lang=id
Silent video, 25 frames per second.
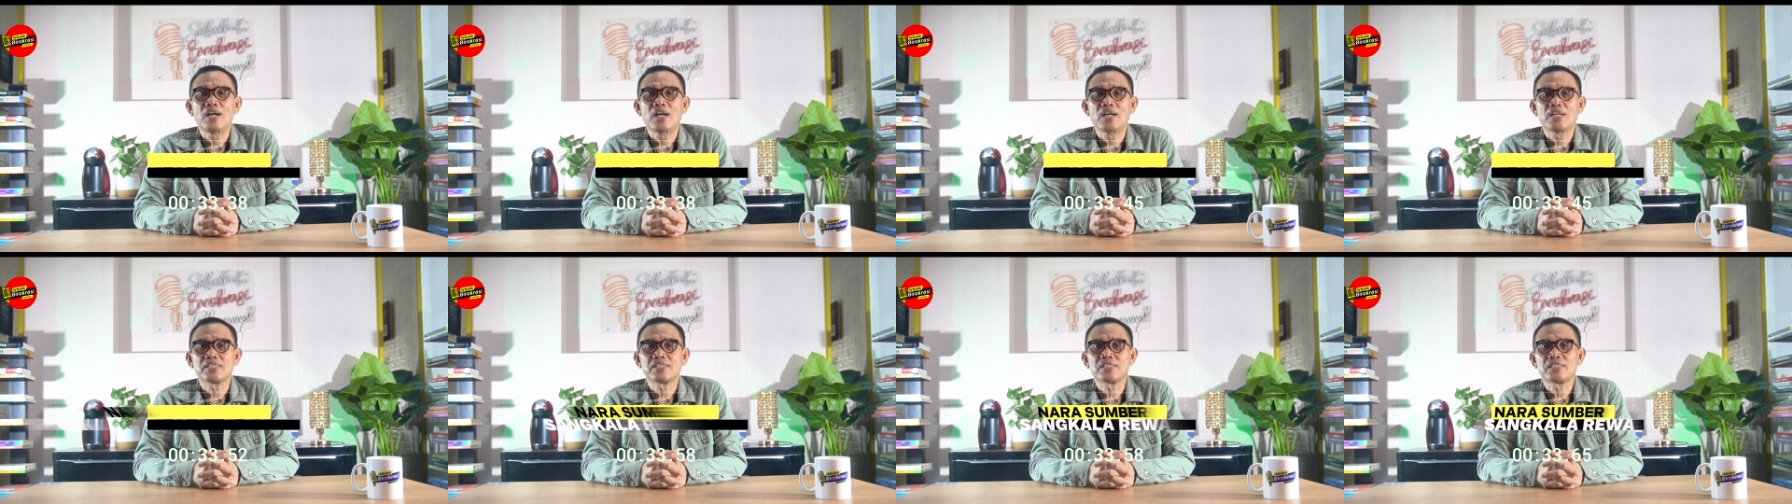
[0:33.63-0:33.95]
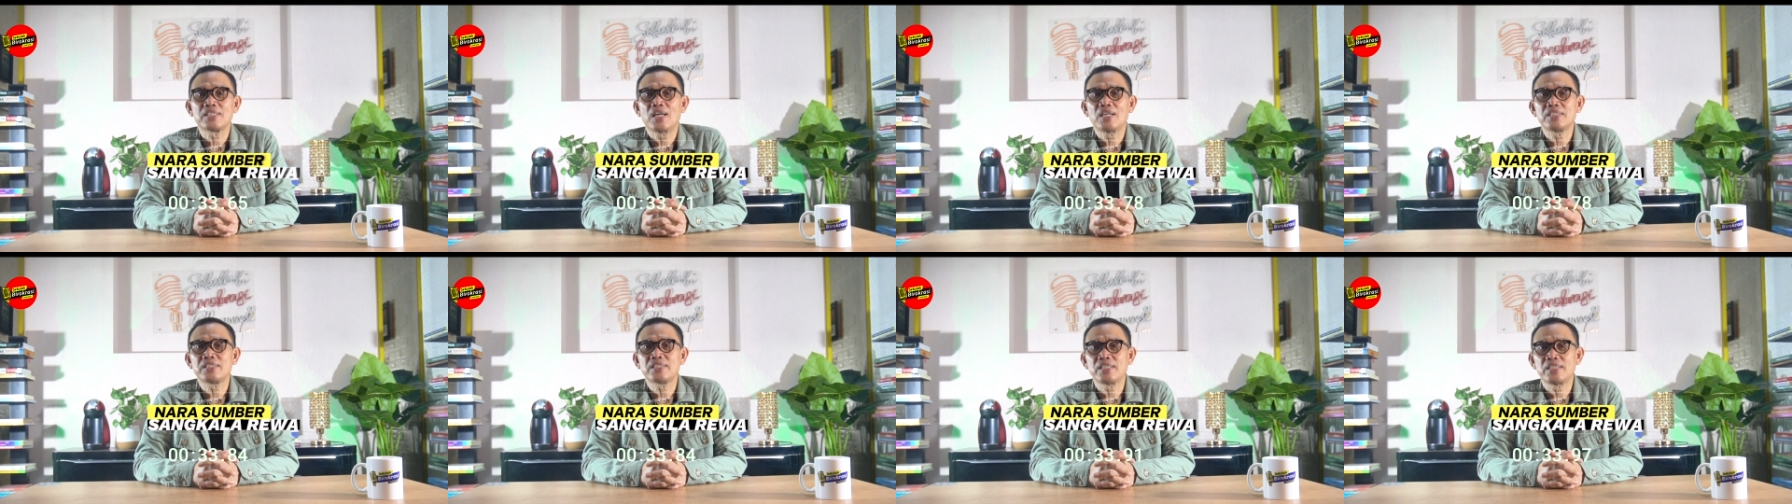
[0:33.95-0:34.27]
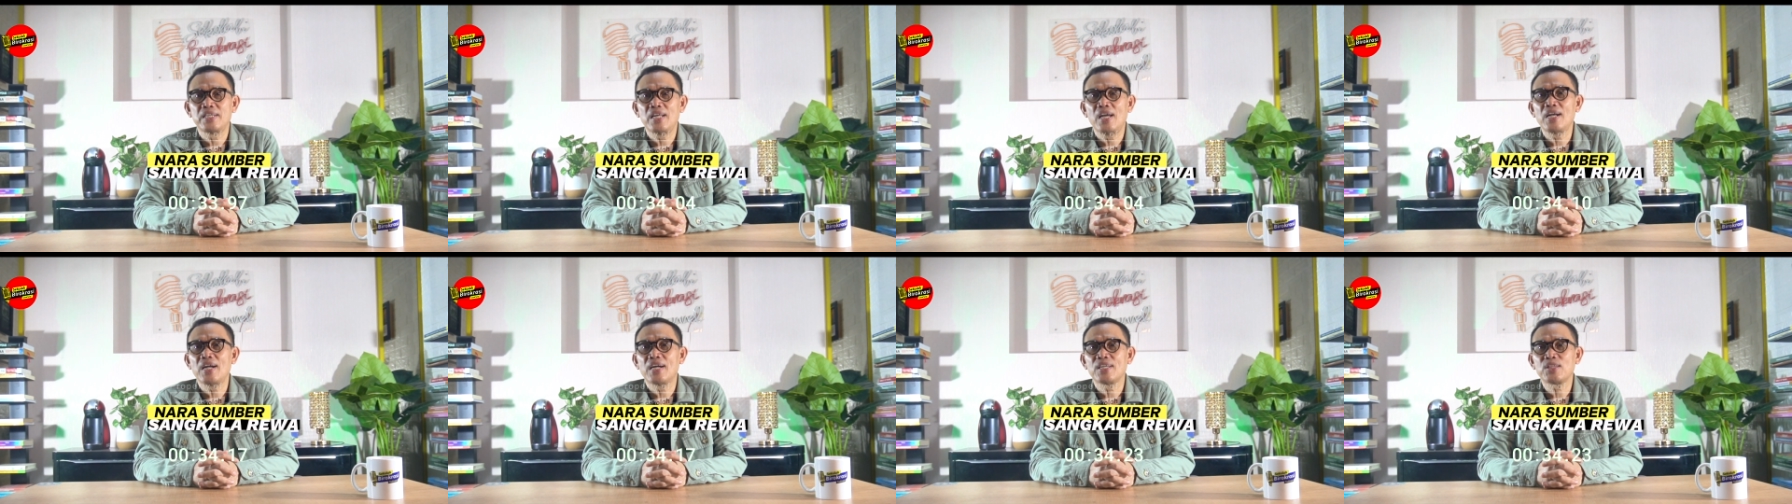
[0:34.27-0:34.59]
asal
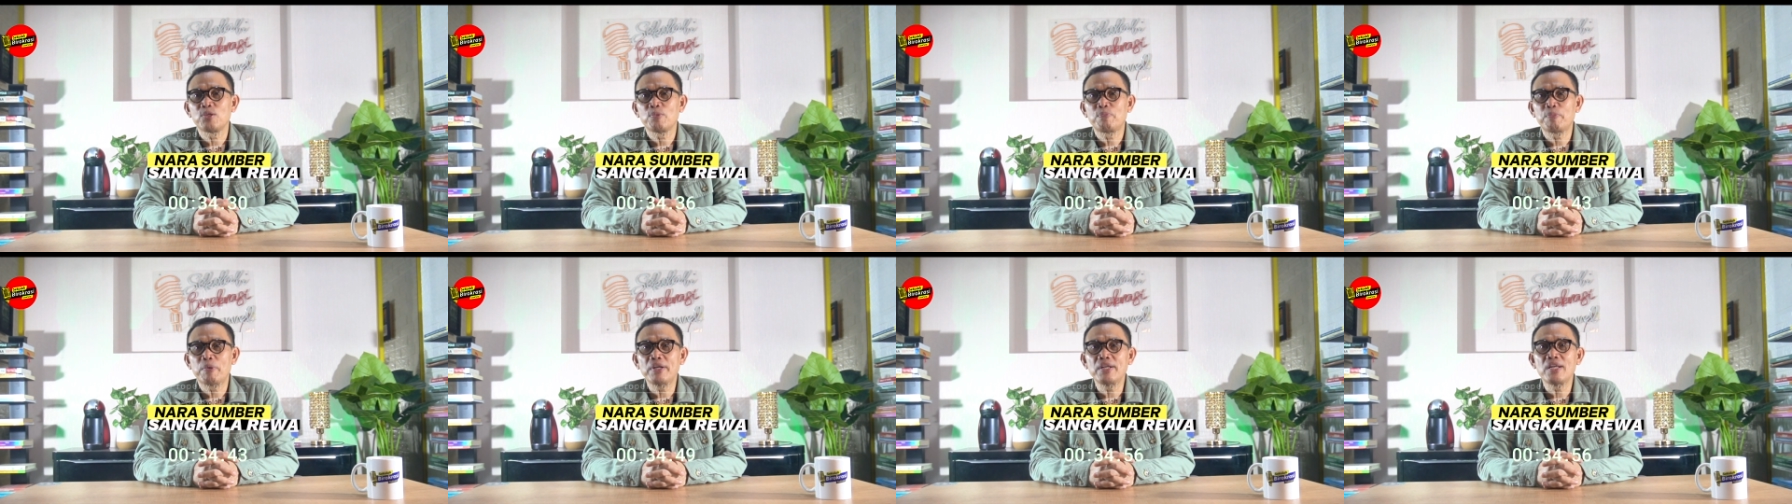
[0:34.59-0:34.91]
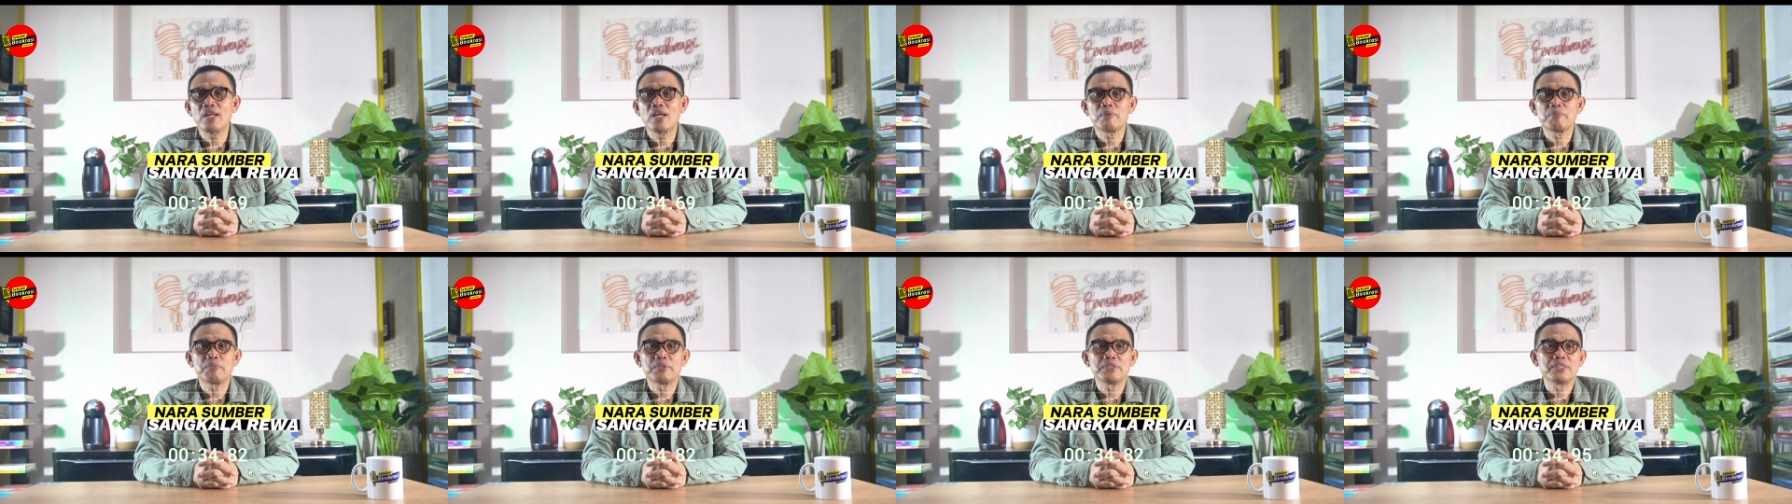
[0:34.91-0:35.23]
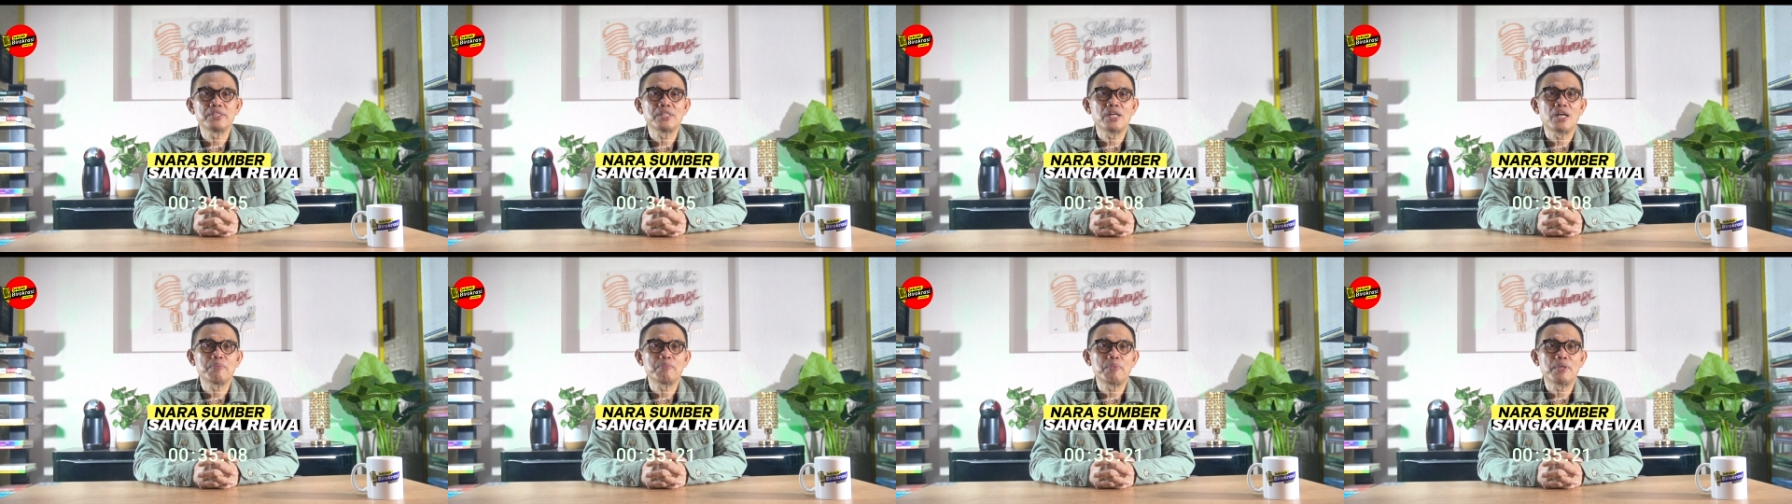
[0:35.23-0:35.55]
sedang atau pernah
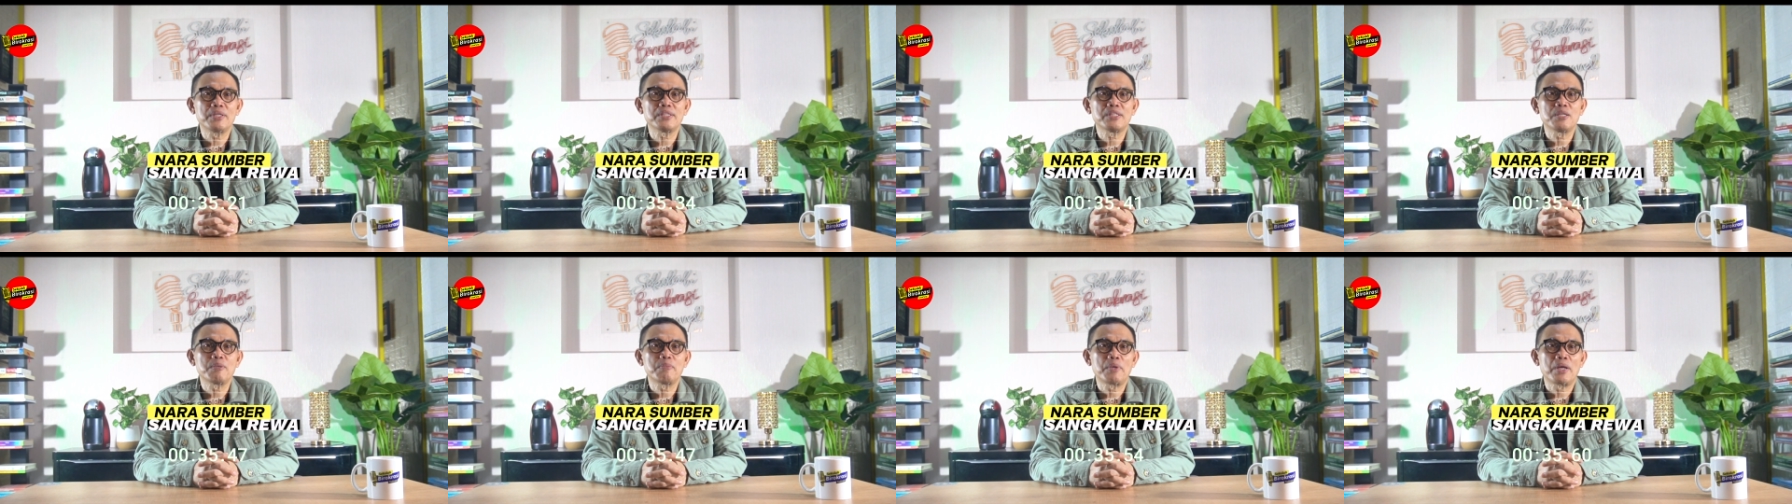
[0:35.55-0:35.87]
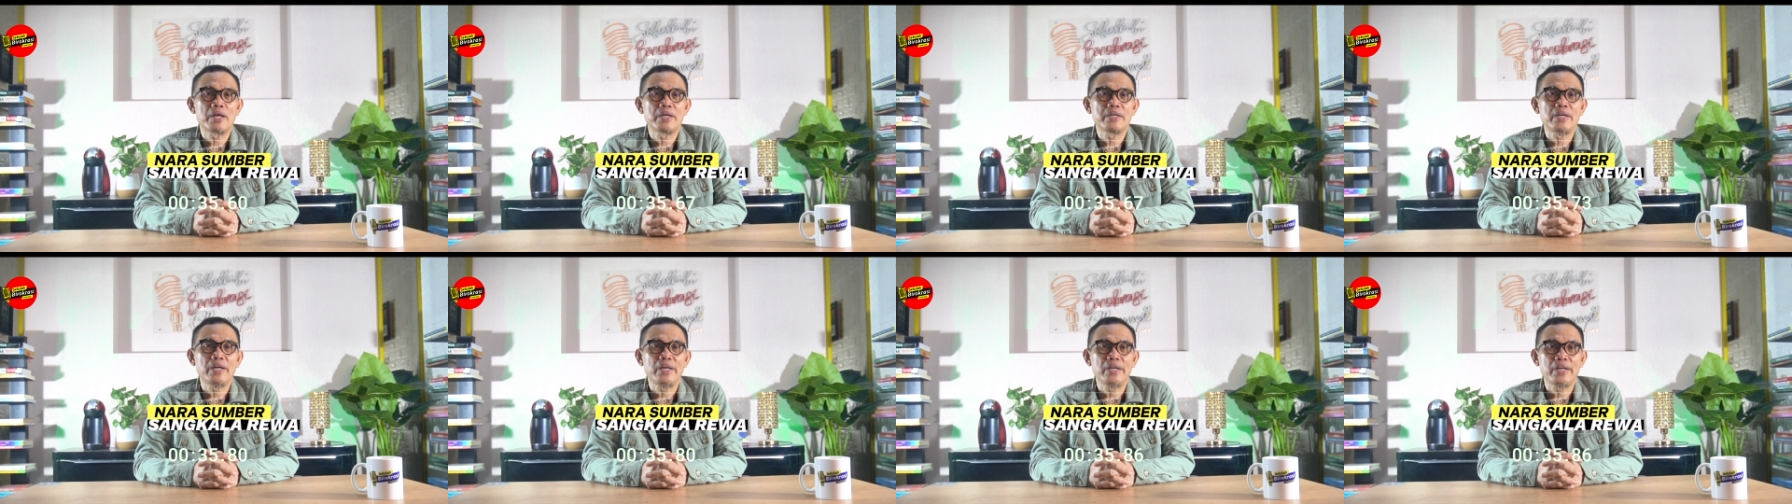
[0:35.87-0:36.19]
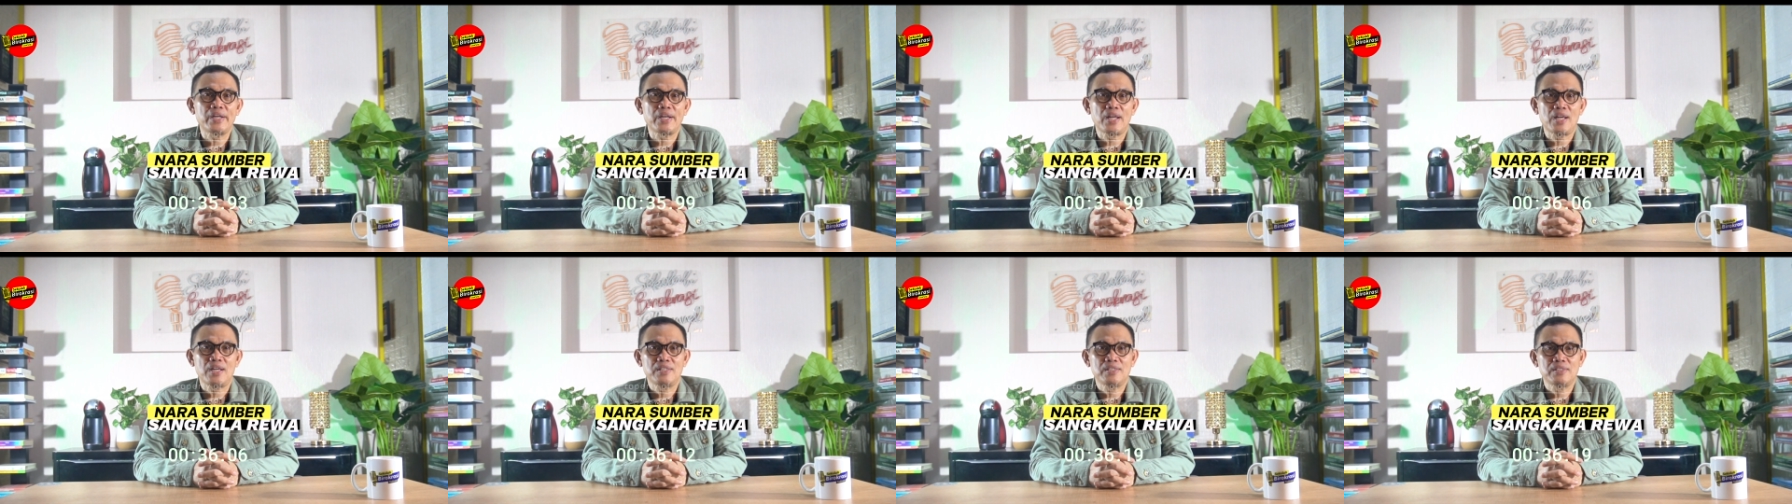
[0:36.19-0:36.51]
menjabat kepala
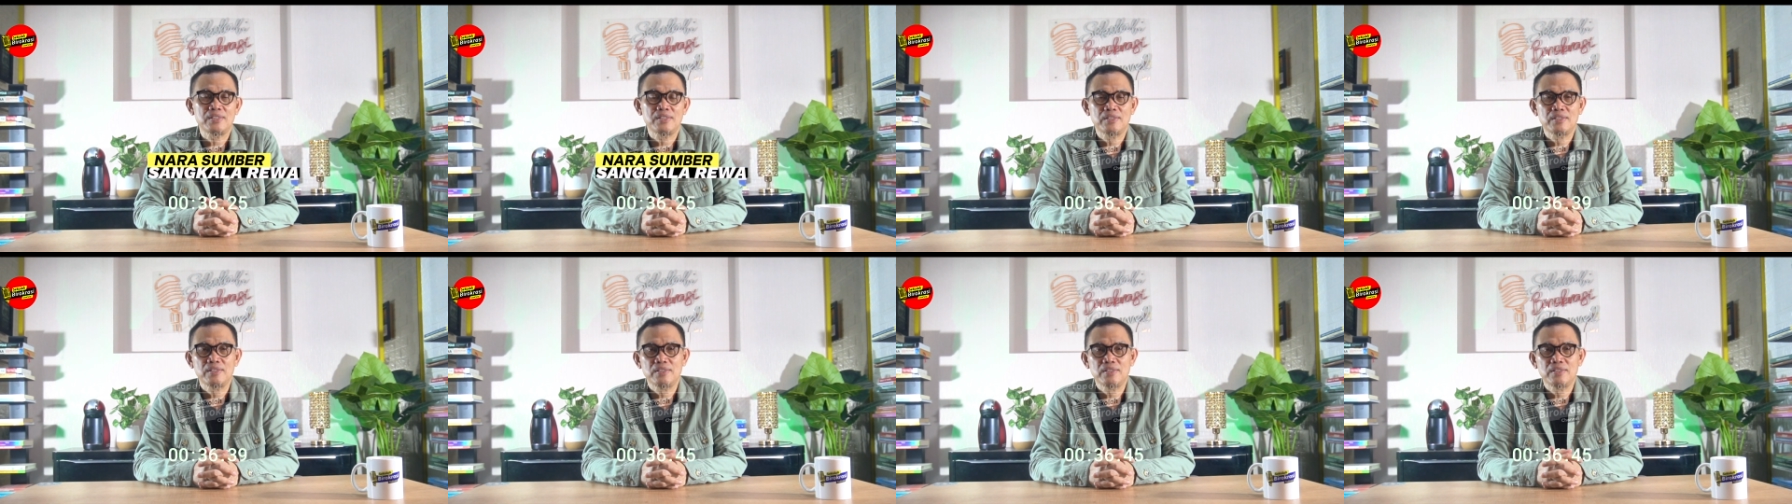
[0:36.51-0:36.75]
daerah.